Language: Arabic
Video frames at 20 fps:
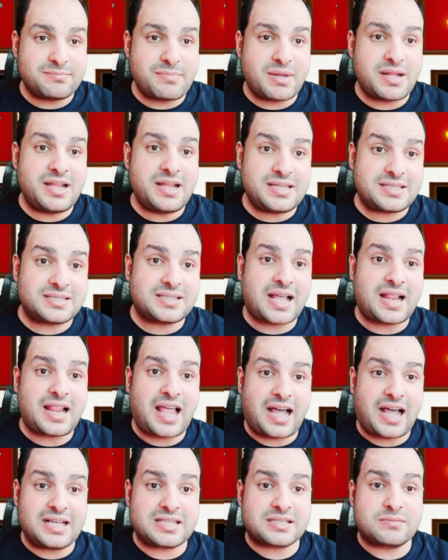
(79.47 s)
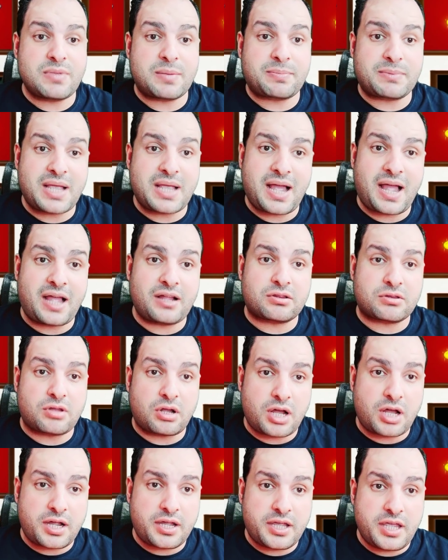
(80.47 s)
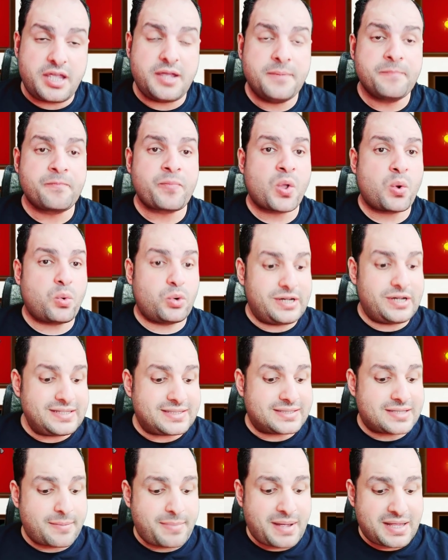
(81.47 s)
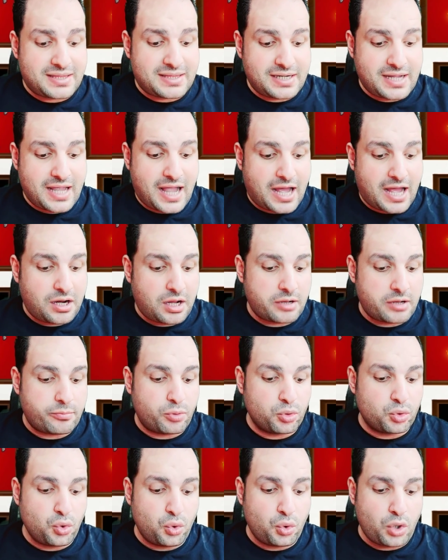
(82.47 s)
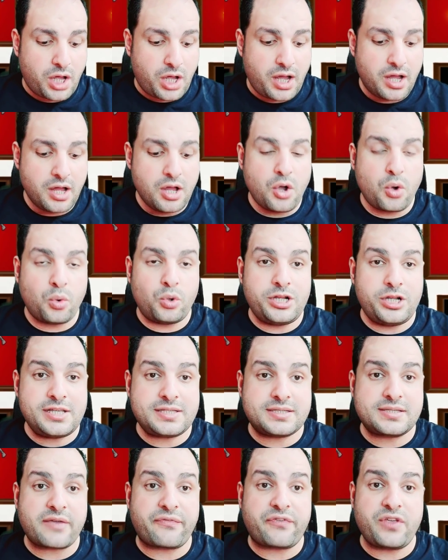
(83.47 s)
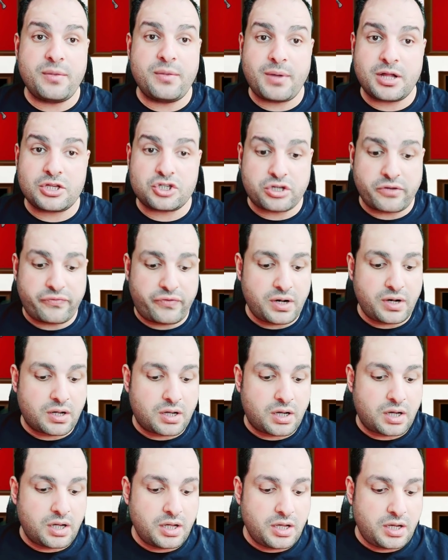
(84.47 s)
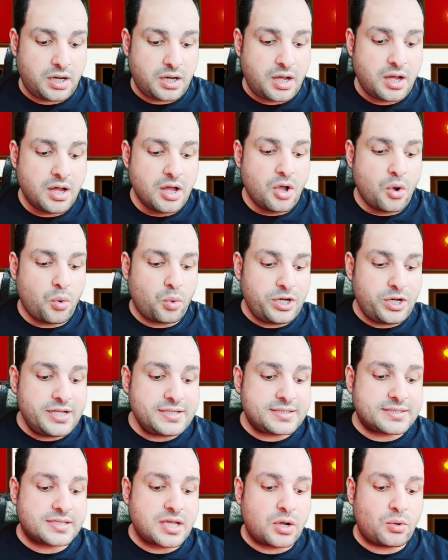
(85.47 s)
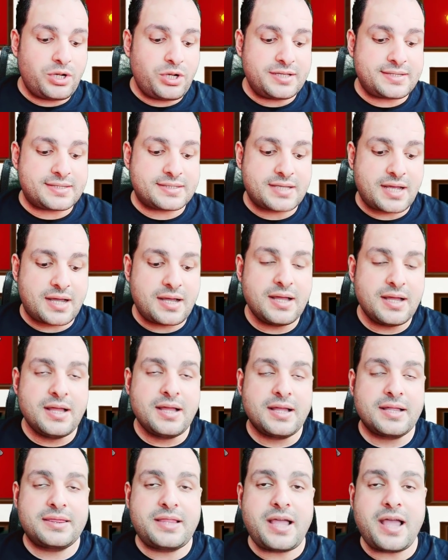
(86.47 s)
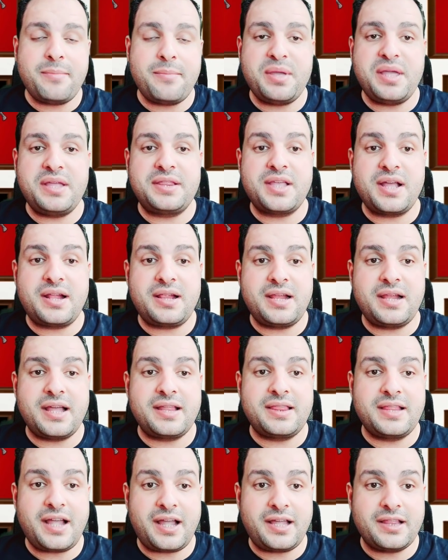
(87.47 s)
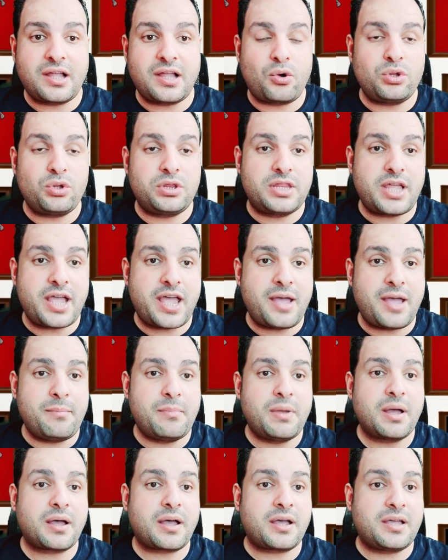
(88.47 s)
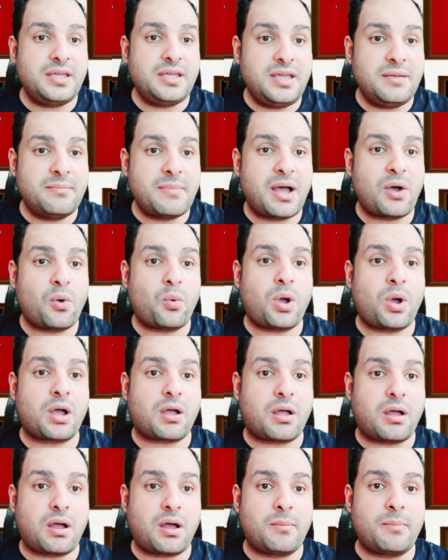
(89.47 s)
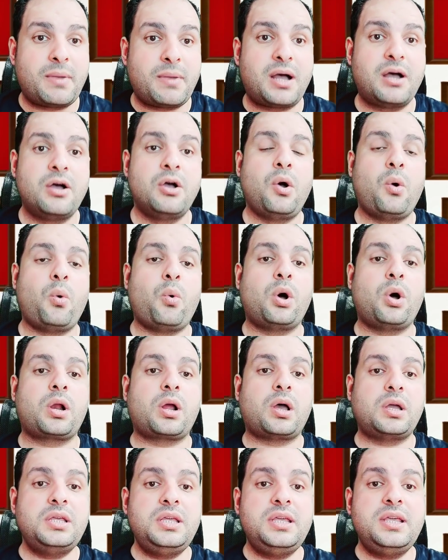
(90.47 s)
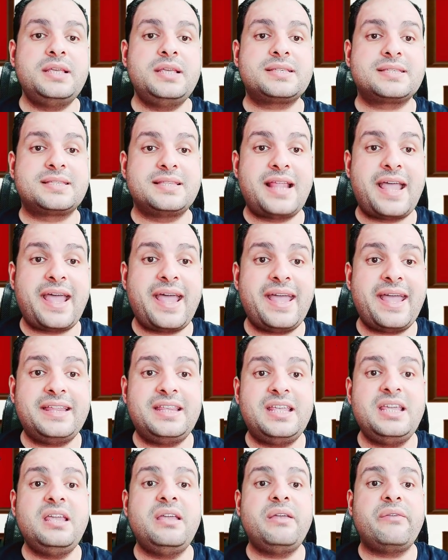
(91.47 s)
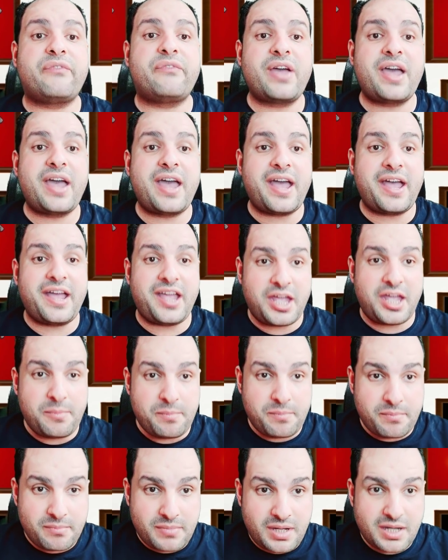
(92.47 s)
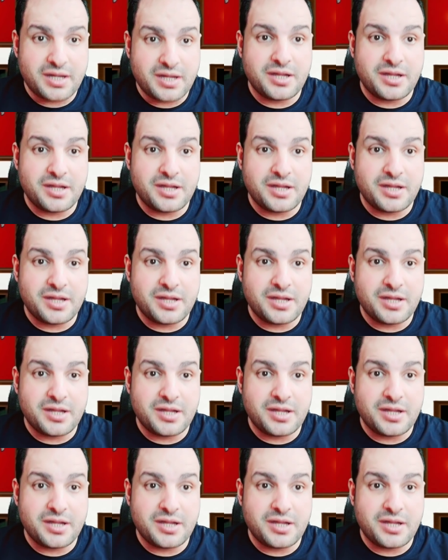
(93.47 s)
لسه الحسم بتاع الترجي ولسه بدري على البطولة ولسه في ماتش في القاهرة ولسه ولسه ده بيدل ان احنا قدام قيمة وقامة ورئيس نادي فاهم